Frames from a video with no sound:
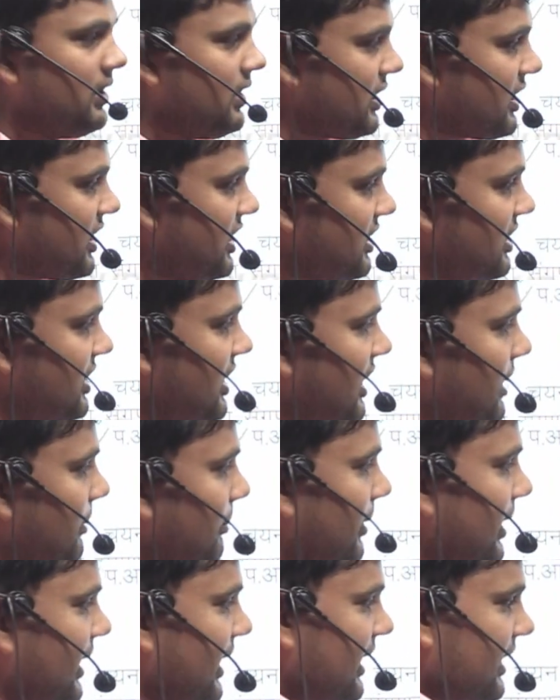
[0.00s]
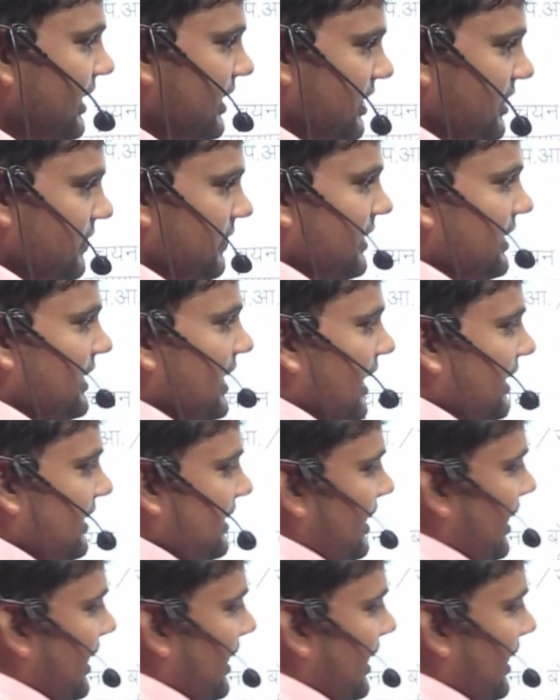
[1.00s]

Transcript: कितने नंबर हैं किस विद्यार्थी के